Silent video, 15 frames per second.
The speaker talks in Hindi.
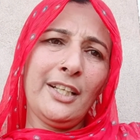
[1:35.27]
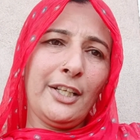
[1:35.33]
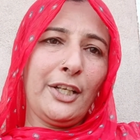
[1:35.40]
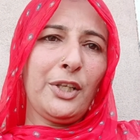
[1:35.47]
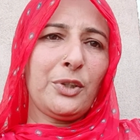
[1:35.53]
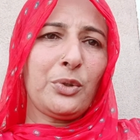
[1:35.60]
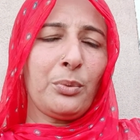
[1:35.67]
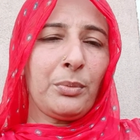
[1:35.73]

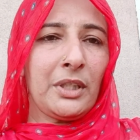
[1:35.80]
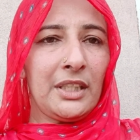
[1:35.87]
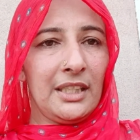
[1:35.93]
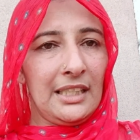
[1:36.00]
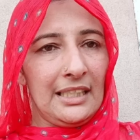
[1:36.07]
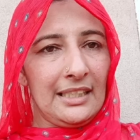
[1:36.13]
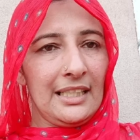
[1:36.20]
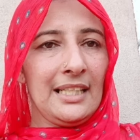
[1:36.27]
एटोमेटिक
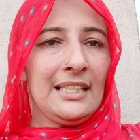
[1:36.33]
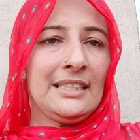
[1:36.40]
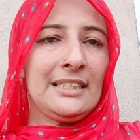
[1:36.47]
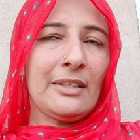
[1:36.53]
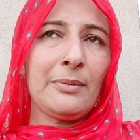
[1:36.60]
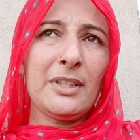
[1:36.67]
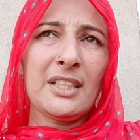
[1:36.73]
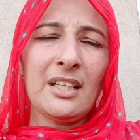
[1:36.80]
ही कही
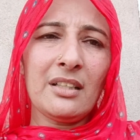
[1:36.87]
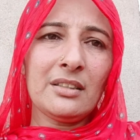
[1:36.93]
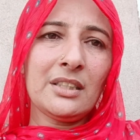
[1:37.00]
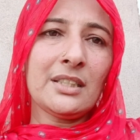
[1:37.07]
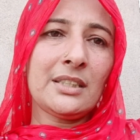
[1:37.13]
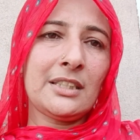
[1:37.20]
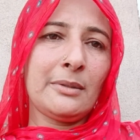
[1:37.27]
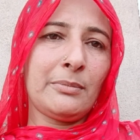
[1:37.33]
जाए एक
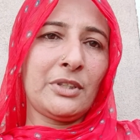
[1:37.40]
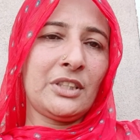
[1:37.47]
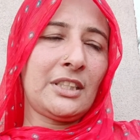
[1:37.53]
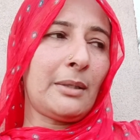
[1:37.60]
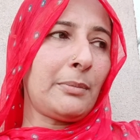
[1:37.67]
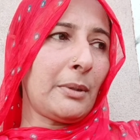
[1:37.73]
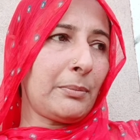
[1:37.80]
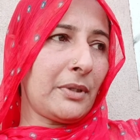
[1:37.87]
आदत सी बन जाए
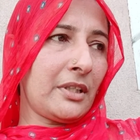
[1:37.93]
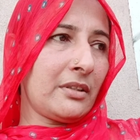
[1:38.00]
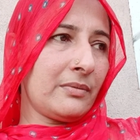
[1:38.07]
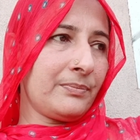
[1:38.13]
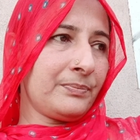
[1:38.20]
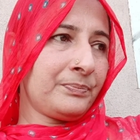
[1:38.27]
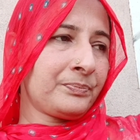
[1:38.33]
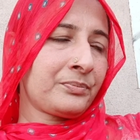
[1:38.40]
भी
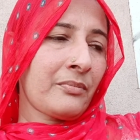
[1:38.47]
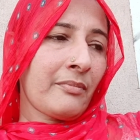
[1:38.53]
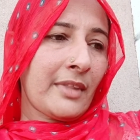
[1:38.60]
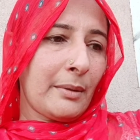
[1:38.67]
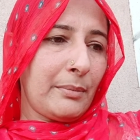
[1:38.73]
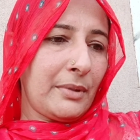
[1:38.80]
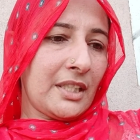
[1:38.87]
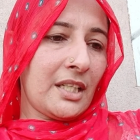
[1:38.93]
आप
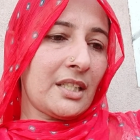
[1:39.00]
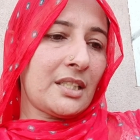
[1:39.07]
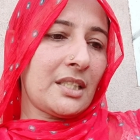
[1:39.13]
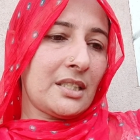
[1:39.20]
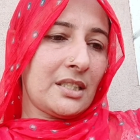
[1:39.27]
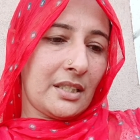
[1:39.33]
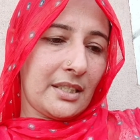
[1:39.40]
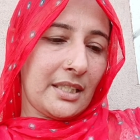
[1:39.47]
बेटा
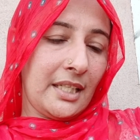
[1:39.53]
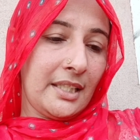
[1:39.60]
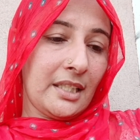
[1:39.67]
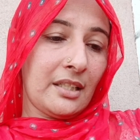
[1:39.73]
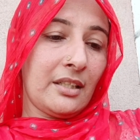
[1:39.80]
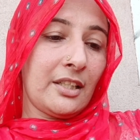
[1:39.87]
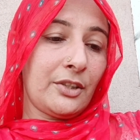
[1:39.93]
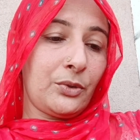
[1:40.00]
चीज़ अठाइया
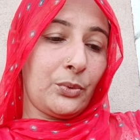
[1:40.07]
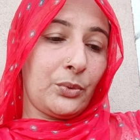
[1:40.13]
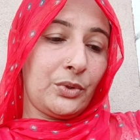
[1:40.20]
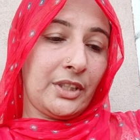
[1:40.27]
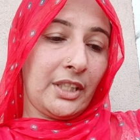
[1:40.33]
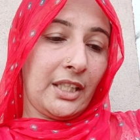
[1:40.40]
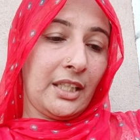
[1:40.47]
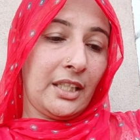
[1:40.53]
गलत हो
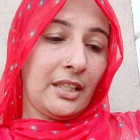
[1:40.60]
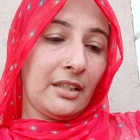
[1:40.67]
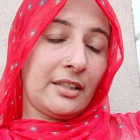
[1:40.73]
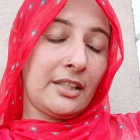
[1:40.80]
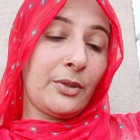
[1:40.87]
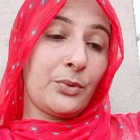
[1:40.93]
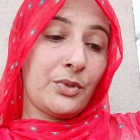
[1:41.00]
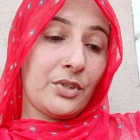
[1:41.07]
जाए
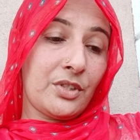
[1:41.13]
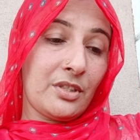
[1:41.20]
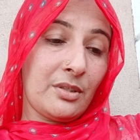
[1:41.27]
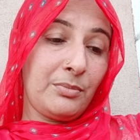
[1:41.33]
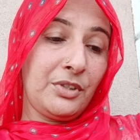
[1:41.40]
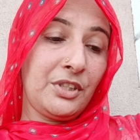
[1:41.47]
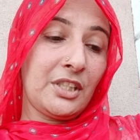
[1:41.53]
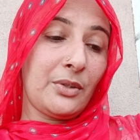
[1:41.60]
अठे वो सिस्टम
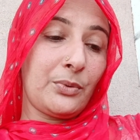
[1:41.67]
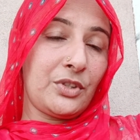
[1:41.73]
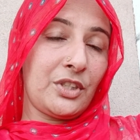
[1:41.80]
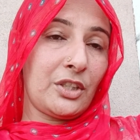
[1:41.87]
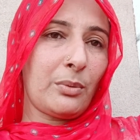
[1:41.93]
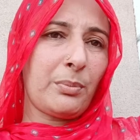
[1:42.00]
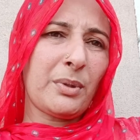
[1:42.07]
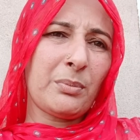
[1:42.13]
इं हो जाए
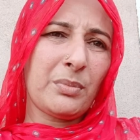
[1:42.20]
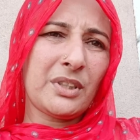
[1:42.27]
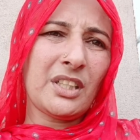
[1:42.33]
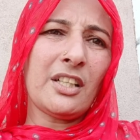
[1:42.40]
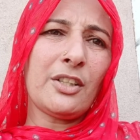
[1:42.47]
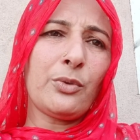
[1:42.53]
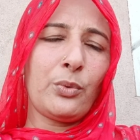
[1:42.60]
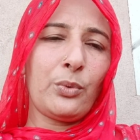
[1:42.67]
तो अपन
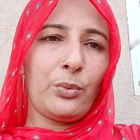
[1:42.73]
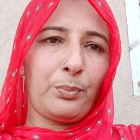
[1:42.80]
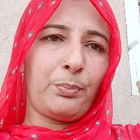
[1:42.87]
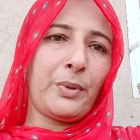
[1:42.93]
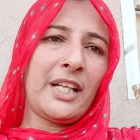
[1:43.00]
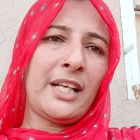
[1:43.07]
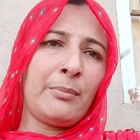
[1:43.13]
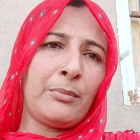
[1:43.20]
बताना
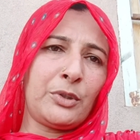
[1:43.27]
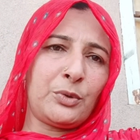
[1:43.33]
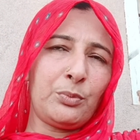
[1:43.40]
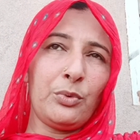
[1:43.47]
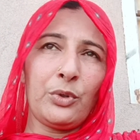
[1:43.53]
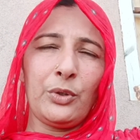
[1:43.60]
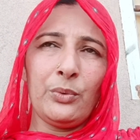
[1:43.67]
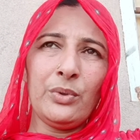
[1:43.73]
पड़े
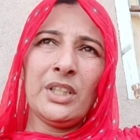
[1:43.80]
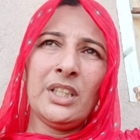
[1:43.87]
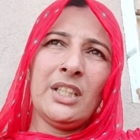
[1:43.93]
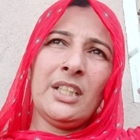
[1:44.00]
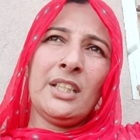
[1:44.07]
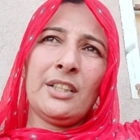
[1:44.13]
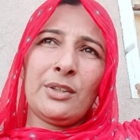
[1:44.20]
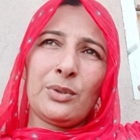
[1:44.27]
मजबूरी हूँ
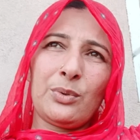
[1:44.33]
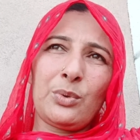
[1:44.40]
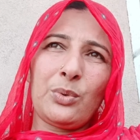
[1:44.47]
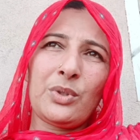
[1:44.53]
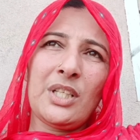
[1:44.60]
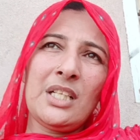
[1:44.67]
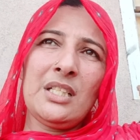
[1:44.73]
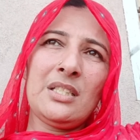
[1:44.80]
तो
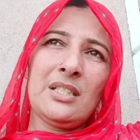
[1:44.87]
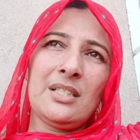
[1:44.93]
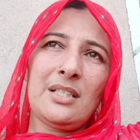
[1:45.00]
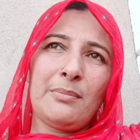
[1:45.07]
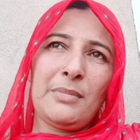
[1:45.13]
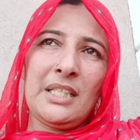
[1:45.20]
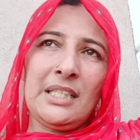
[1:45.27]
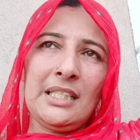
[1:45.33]
कई चीज़ा
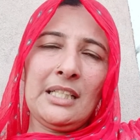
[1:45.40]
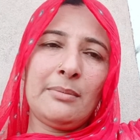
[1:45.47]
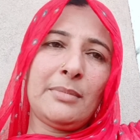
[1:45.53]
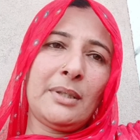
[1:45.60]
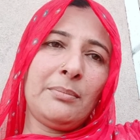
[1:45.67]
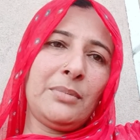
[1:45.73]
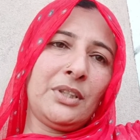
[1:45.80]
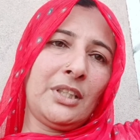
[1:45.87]
मैं रियल
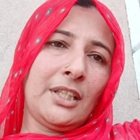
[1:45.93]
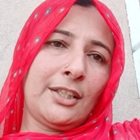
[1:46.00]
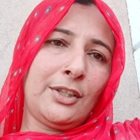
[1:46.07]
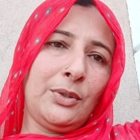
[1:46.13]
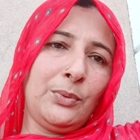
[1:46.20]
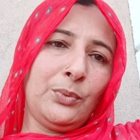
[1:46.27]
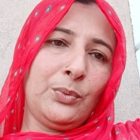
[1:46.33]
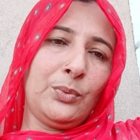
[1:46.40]
में भी देखी
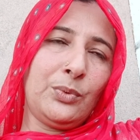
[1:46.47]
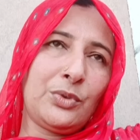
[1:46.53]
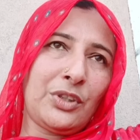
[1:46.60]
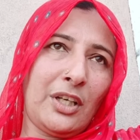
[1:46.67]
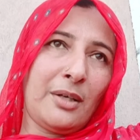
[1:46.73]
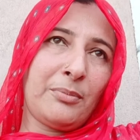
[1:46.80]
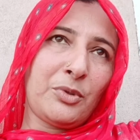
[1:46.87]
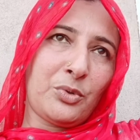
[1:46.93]
हूँ
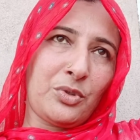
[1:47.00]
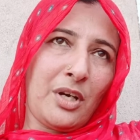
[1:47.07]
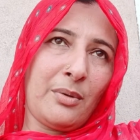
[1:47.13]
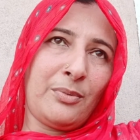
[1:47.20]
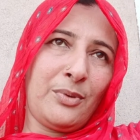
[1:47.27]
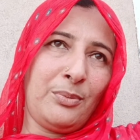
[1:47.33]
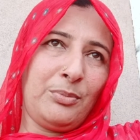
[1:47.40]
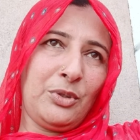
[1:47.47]
सामनो
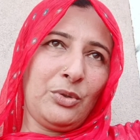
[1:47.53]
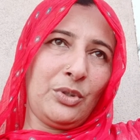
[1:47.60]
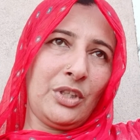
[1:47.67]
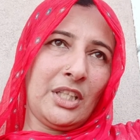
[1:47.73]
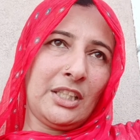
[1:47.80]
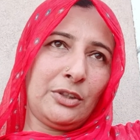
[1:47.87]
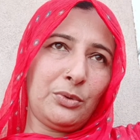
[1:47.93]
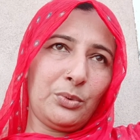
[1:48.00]
सामनो भी हुई
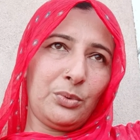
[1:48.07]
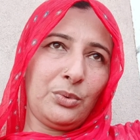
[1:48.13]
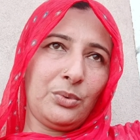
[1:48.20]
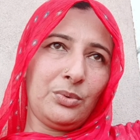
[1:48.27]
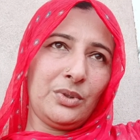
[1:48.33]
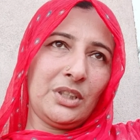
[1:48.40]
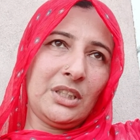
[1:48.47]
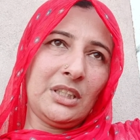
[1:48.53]
है तो
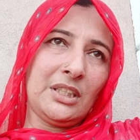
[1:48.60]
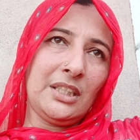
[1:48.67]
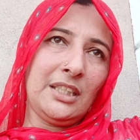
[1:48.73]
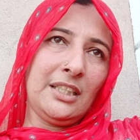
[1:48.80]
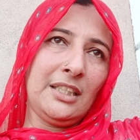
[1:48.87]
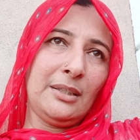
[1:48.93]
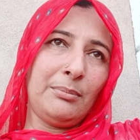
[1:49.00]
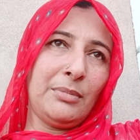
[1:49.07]

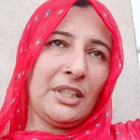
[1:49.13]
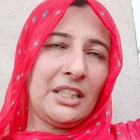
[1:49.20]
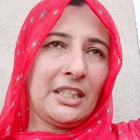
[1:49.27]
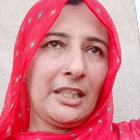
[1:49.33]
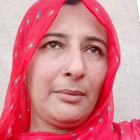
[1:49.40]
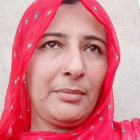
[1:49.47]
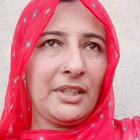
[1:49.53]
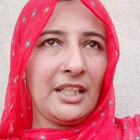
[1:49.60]
इतनी
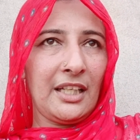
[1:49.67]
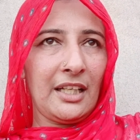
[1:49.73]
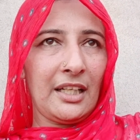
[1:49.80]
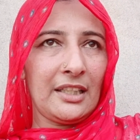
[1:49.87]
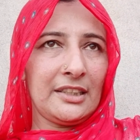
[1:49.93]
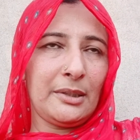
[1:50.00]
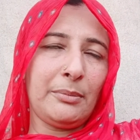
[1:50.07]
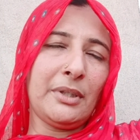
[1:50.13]
बेटी भी है
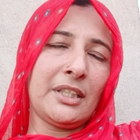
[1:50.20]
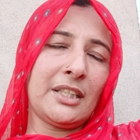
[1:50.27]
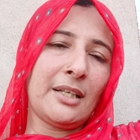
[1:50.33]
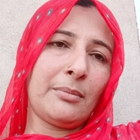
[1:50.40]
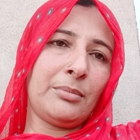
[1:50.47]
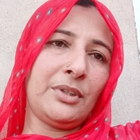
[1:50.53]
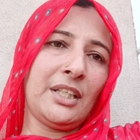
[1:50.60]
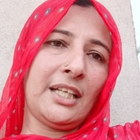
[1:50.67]
जे बेटा
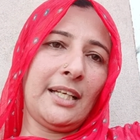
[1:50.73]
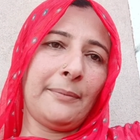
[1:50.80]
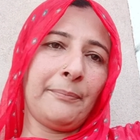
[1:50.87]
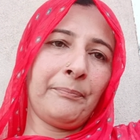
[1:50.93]
भी है